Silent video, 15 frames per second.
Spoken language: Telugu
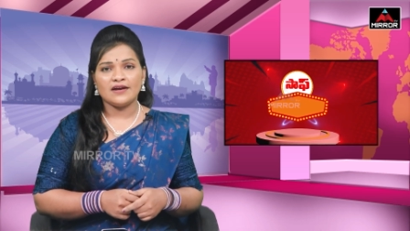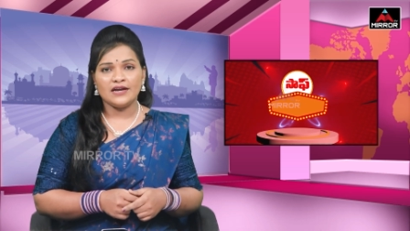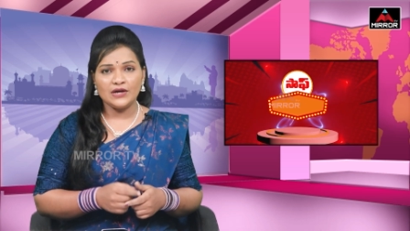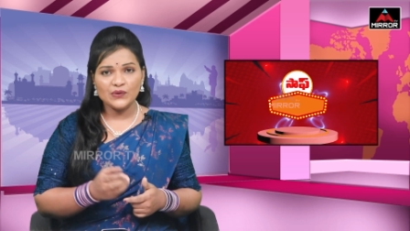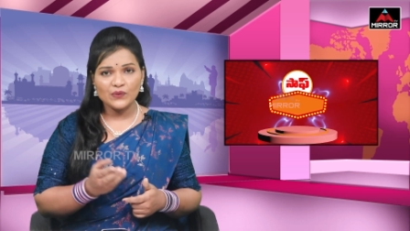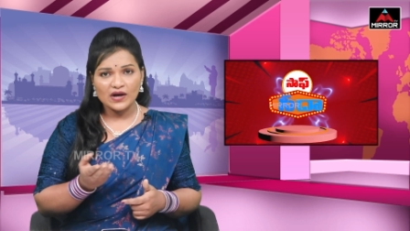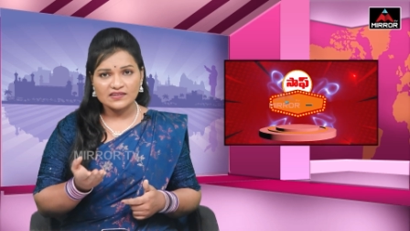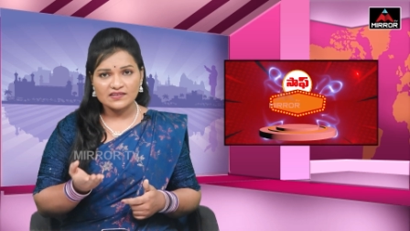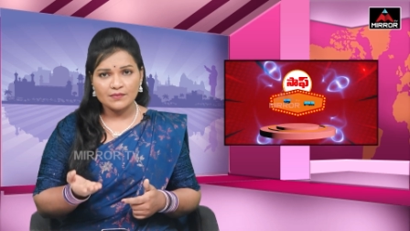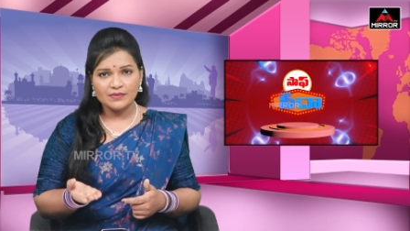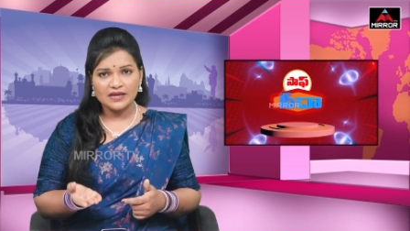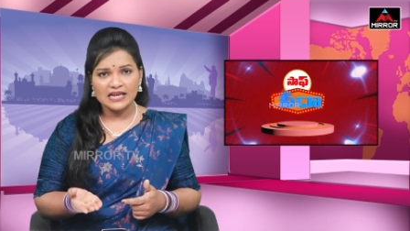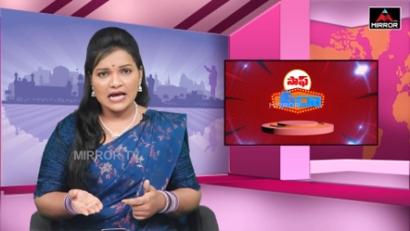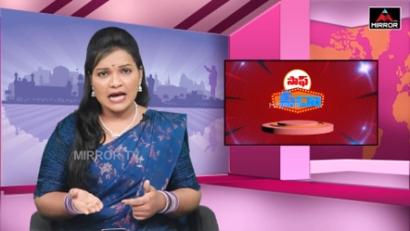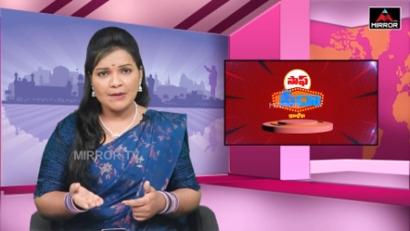నిండు
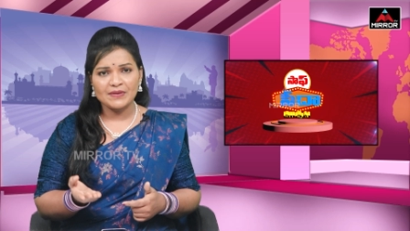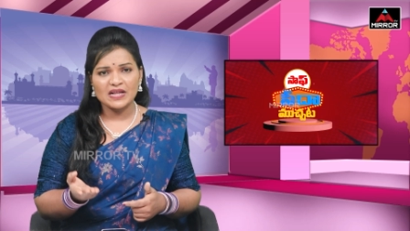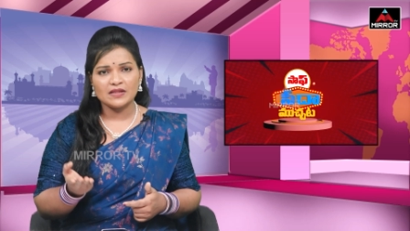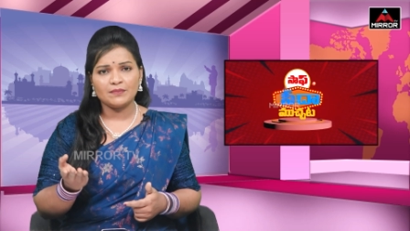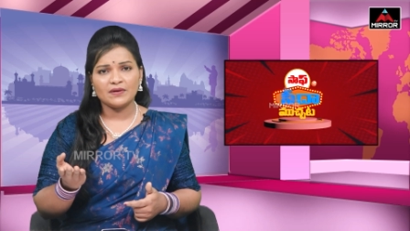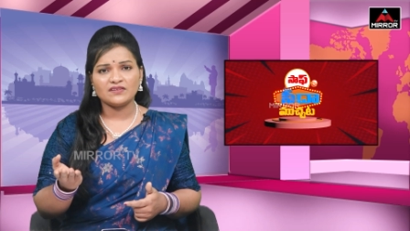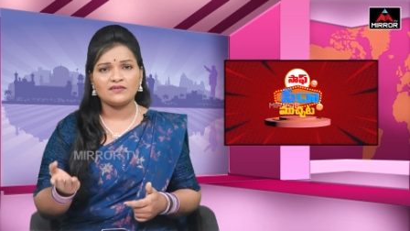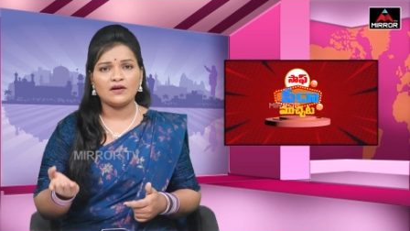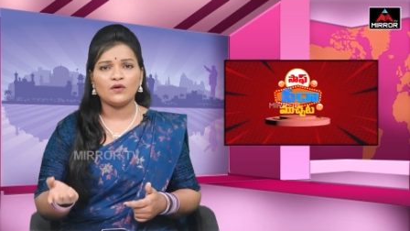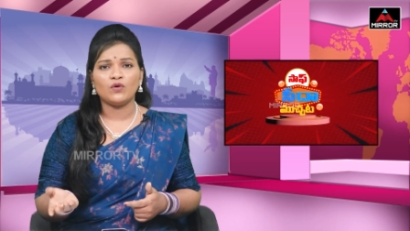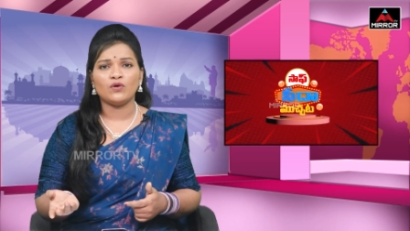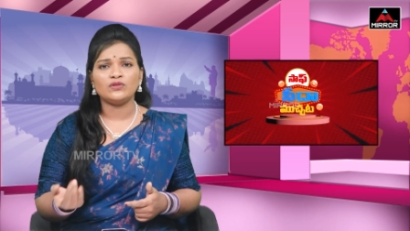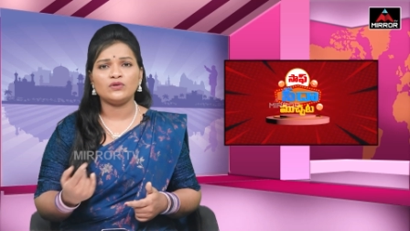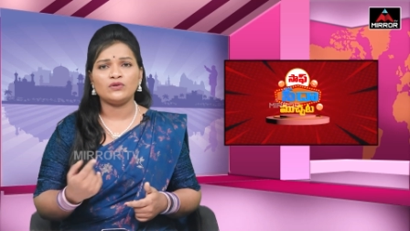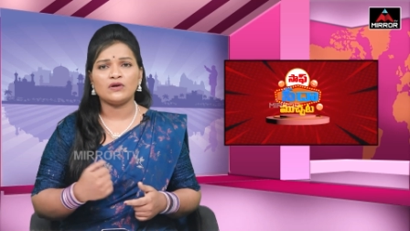అసెంబ్లీలా ప్రతిపక్షం
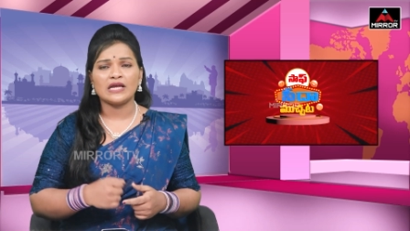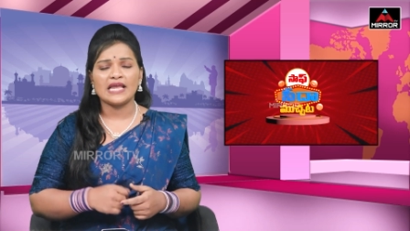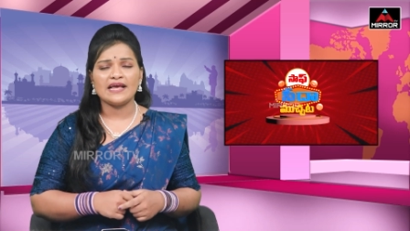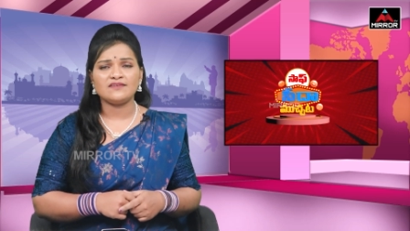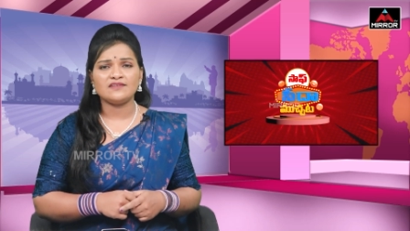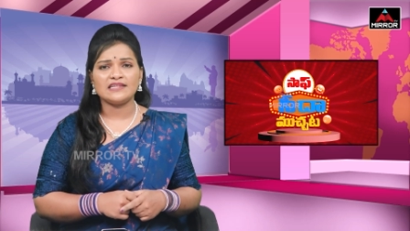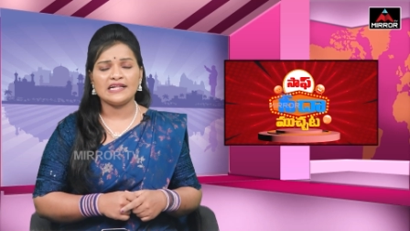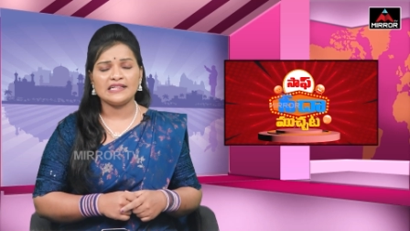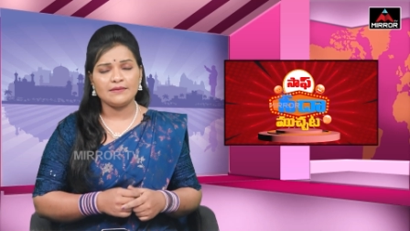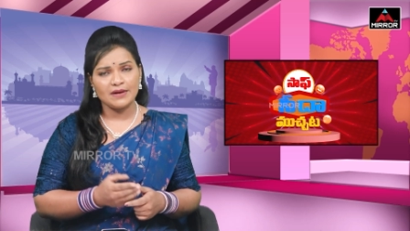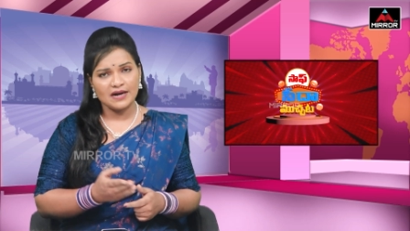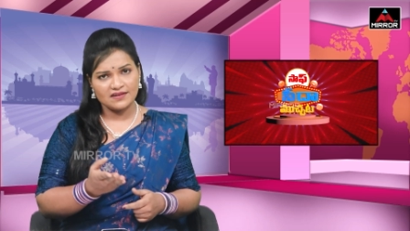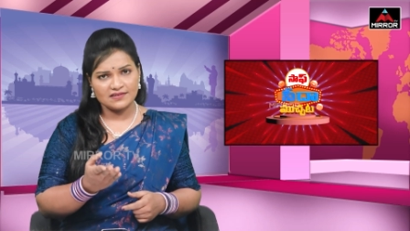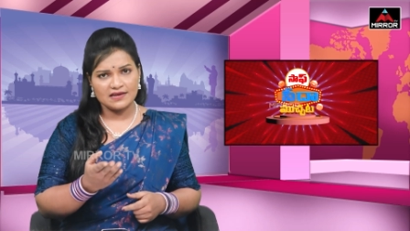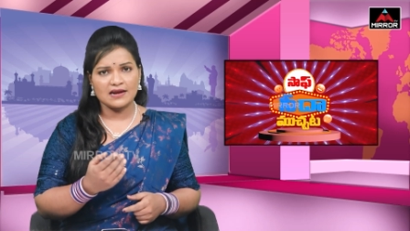గొంతు నొక్కేస్తాంది
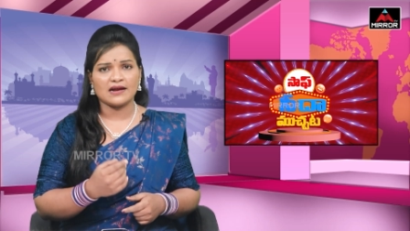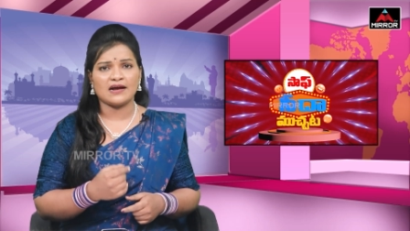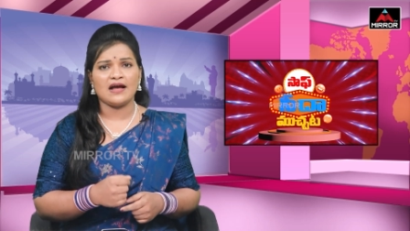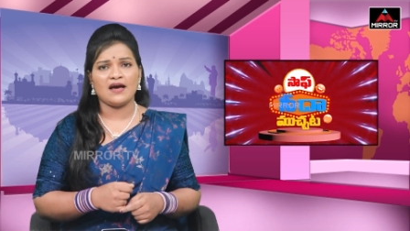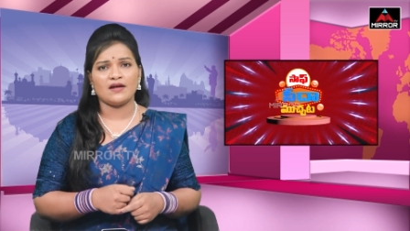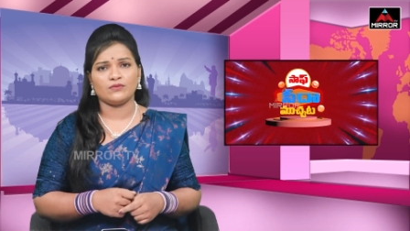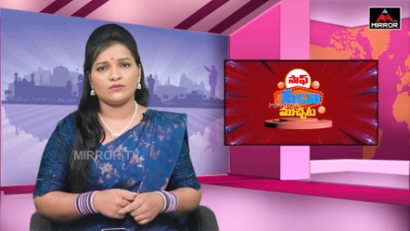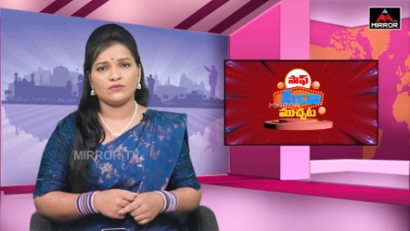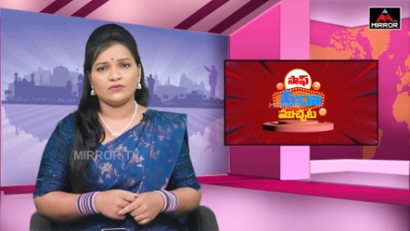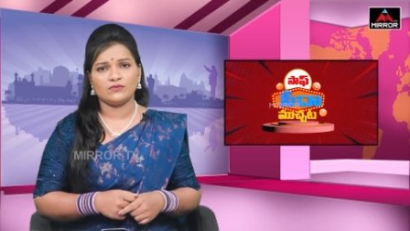మన సర్కారు